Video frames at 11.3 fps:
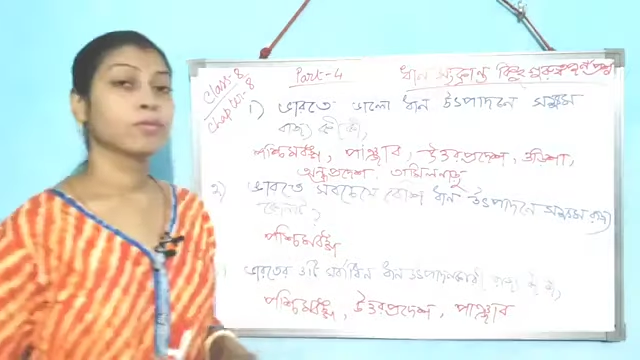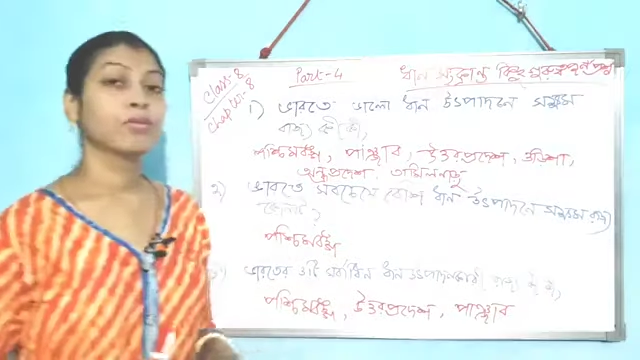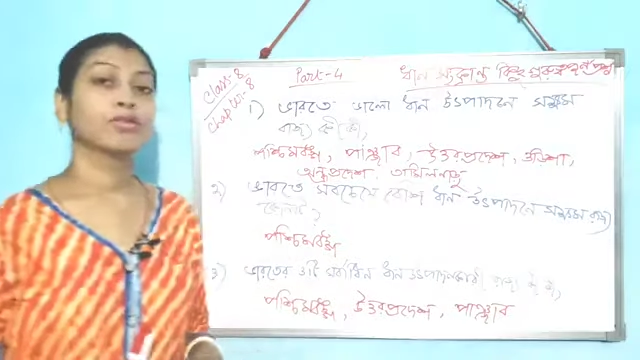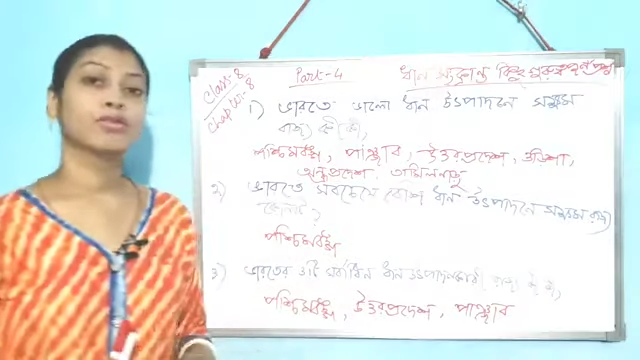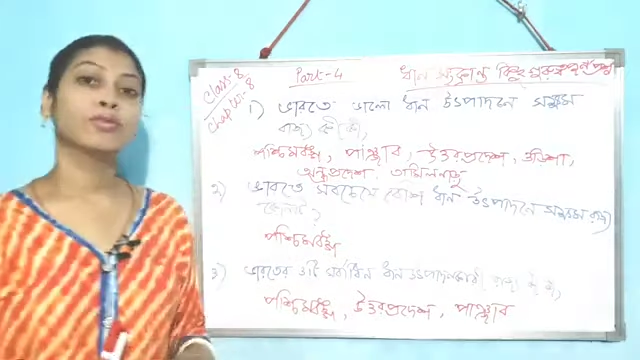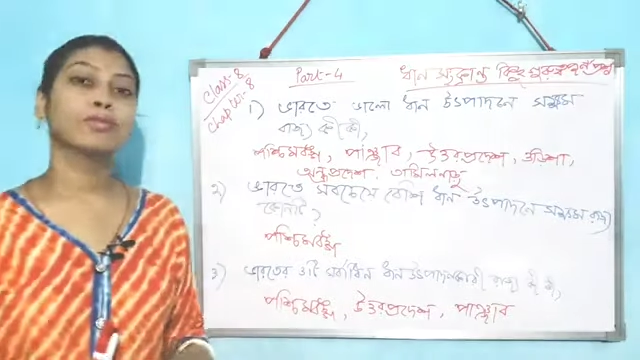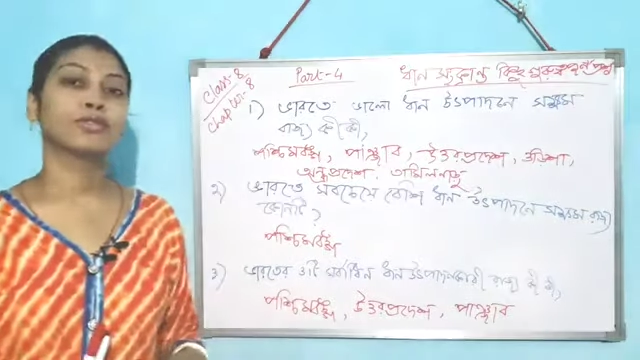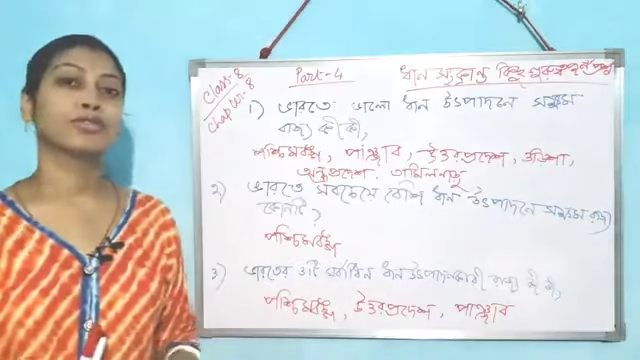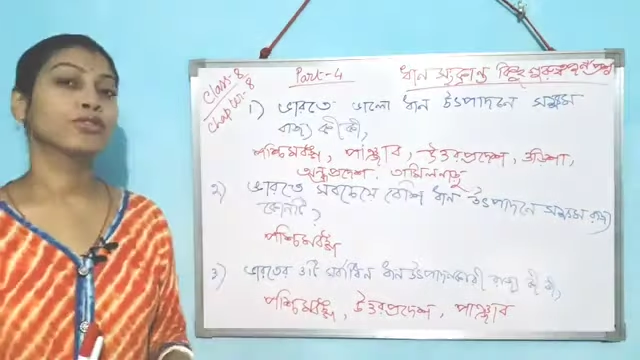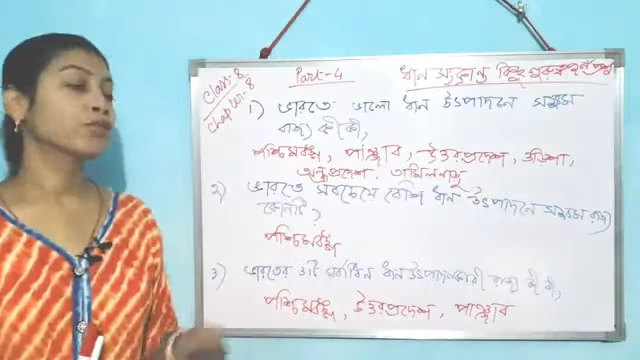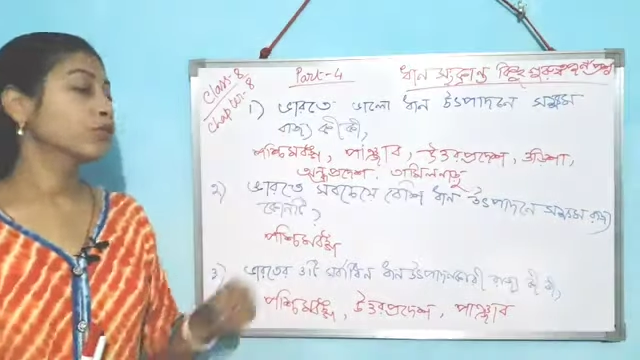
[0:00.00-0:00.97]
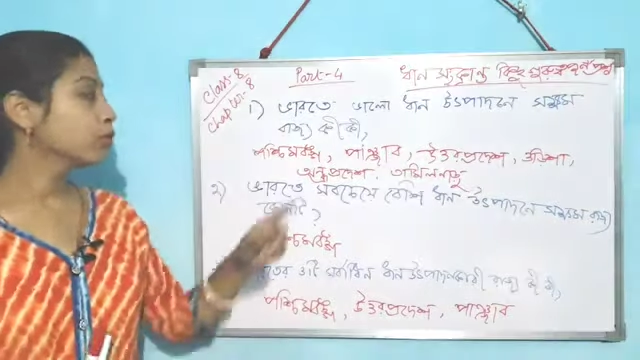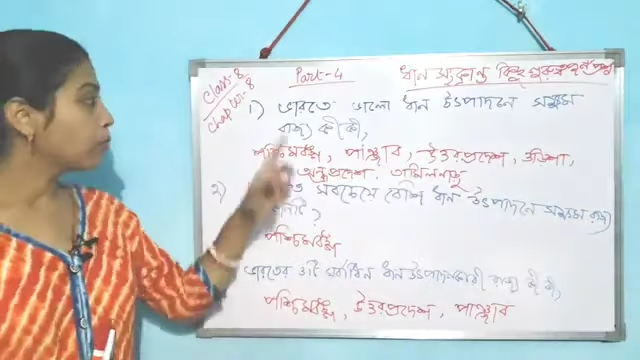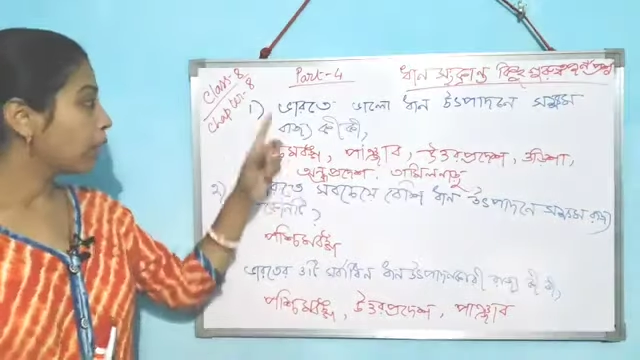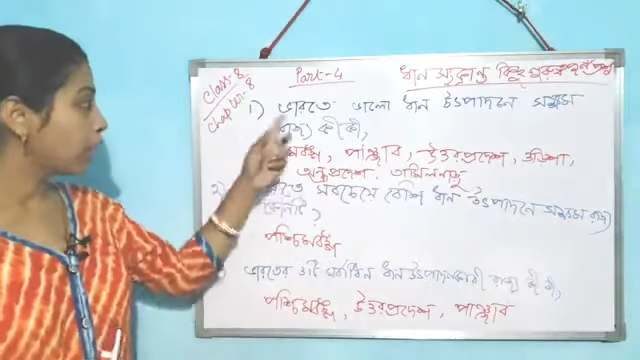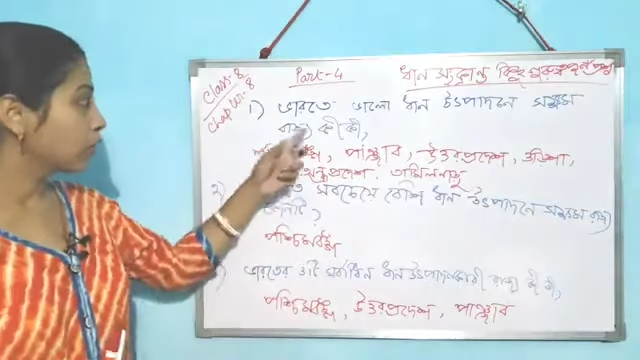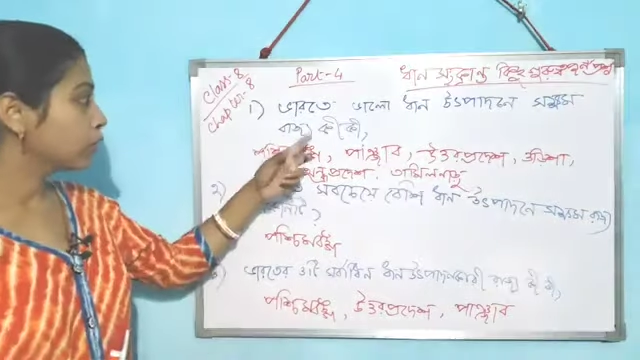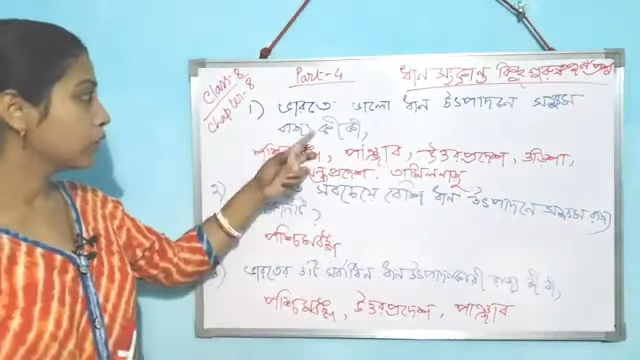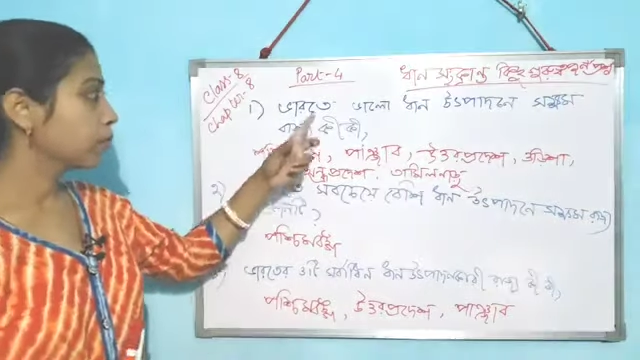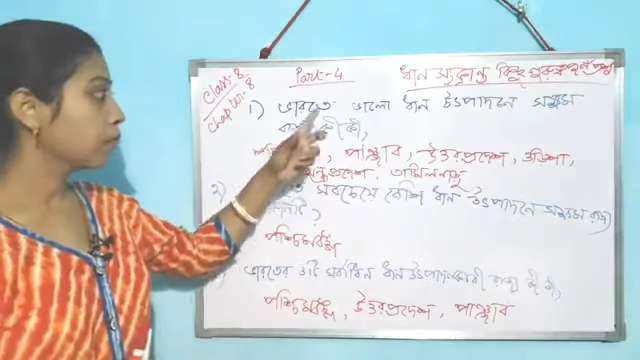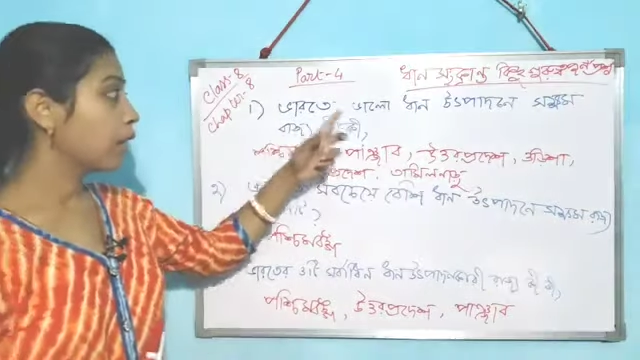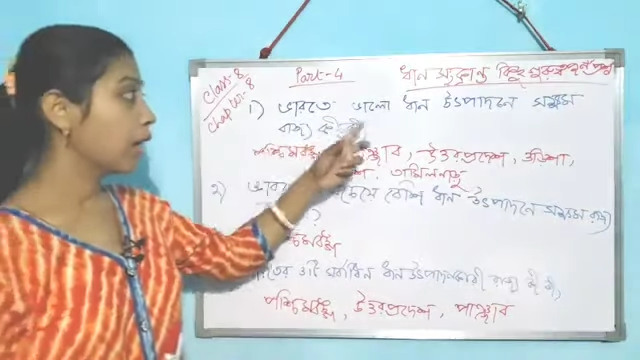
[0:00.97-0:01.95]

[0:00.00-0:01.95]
যাক প্রথম প্রশ্ন হলো ভারতে